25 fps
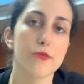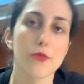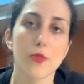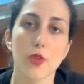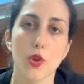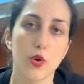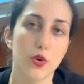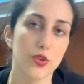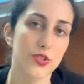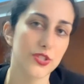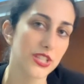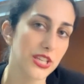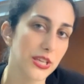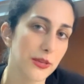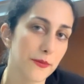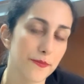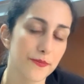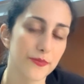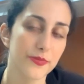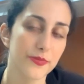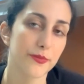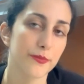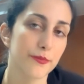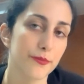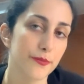così,
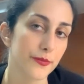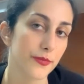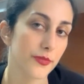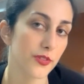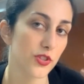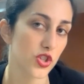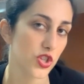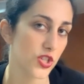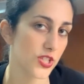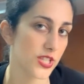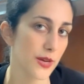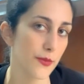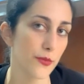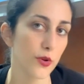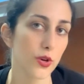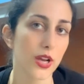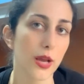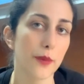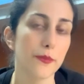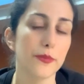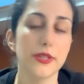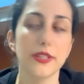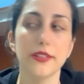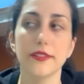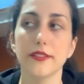ci siamo
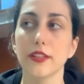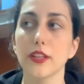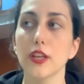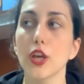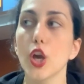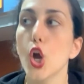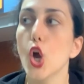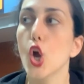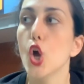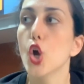capiti.